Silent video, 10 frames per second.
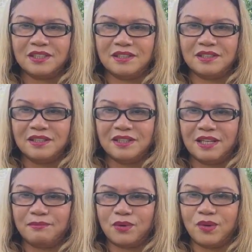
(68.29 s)
từ
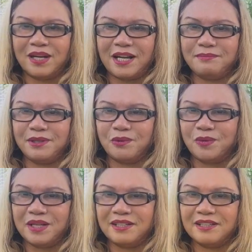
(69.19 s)
là một cô gái miền
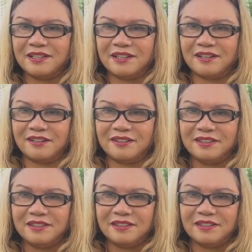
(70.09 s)
quê ở
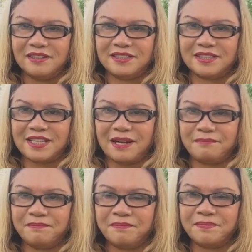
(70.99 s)
Việt Nam